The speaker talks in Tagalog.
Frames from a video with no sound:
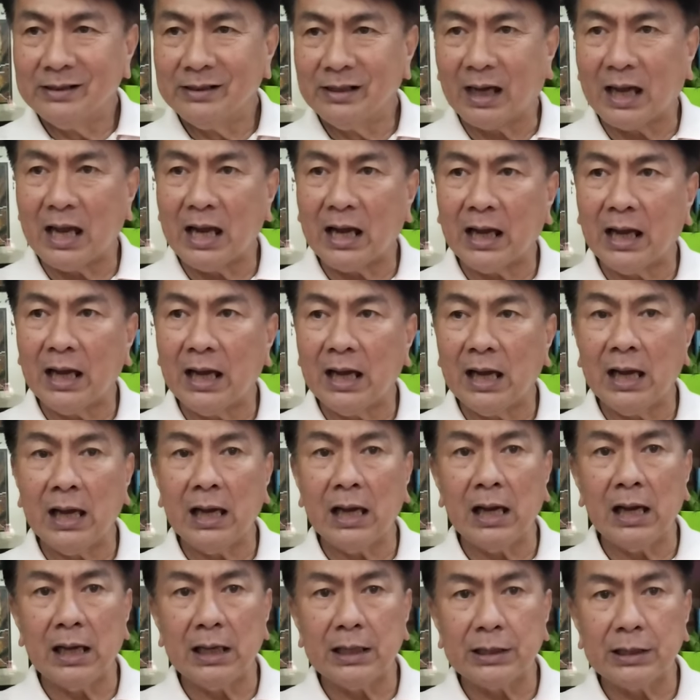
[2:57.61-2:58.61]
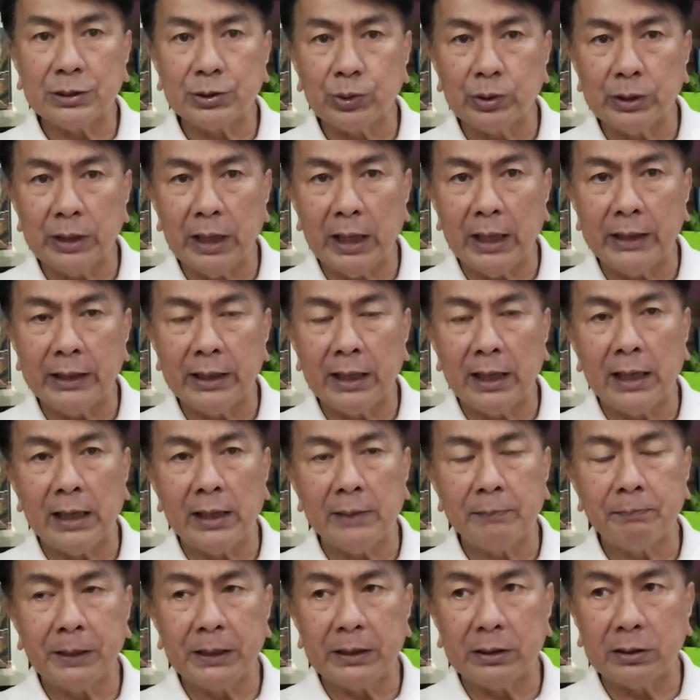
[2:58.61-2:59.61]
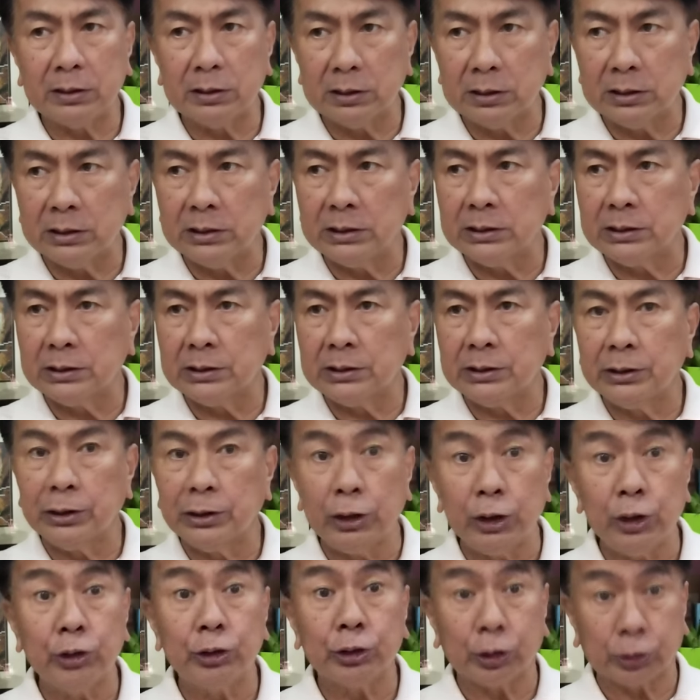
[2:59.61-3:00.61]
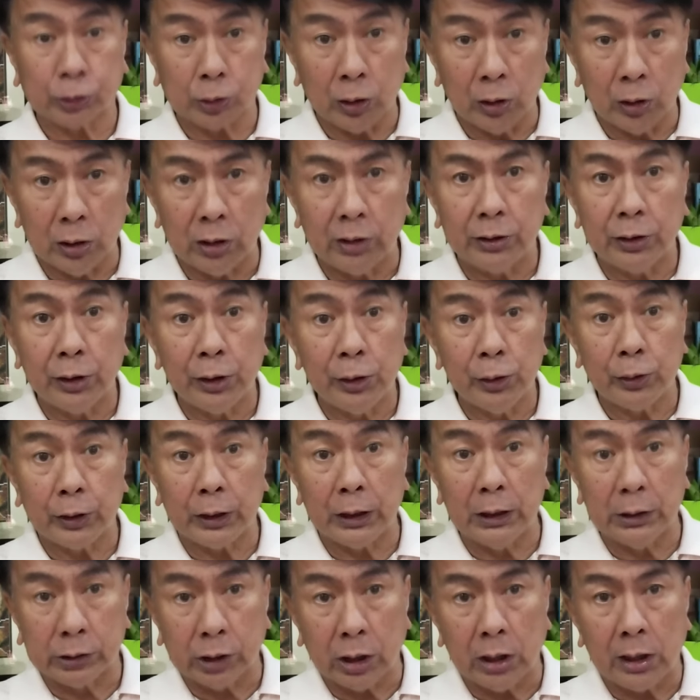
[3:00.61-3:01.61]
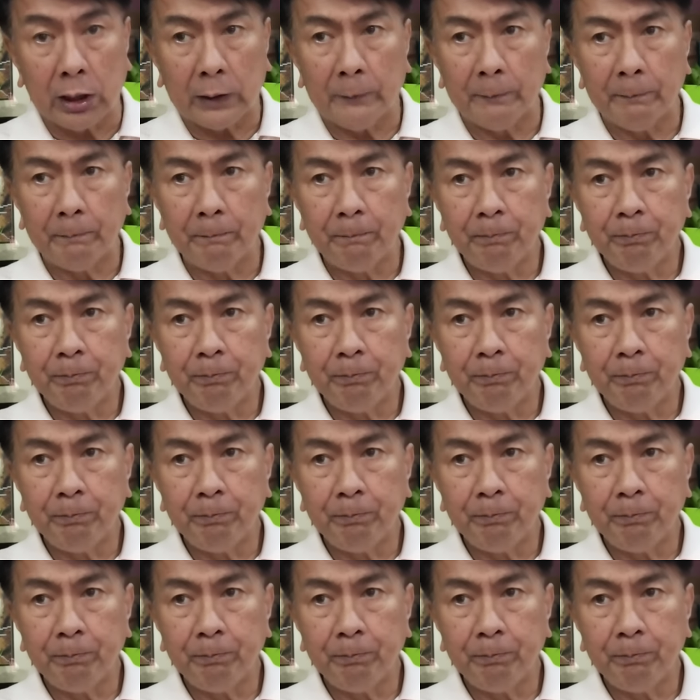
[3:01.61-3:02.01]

Nakakasuya na, pero yun yung totoo. Yun yung real talk.